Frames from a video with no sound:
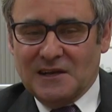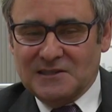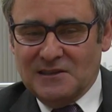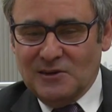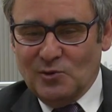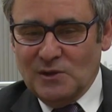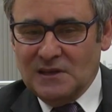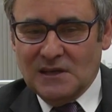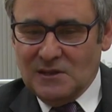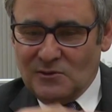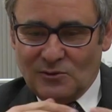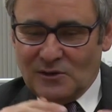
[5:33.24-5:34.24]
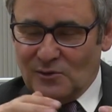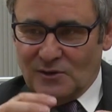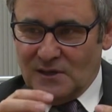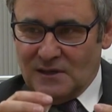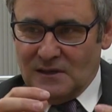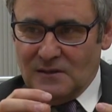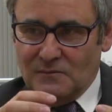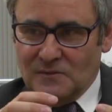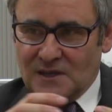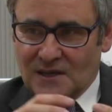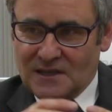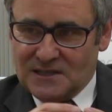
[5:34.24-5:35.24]
que se den cuenta que no, que lo que
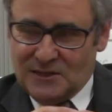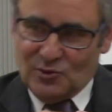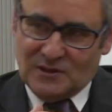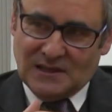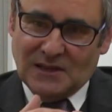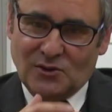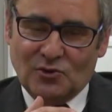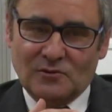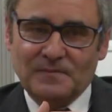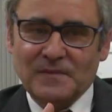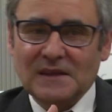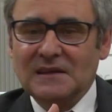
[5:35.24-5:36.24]
interesa no es tanto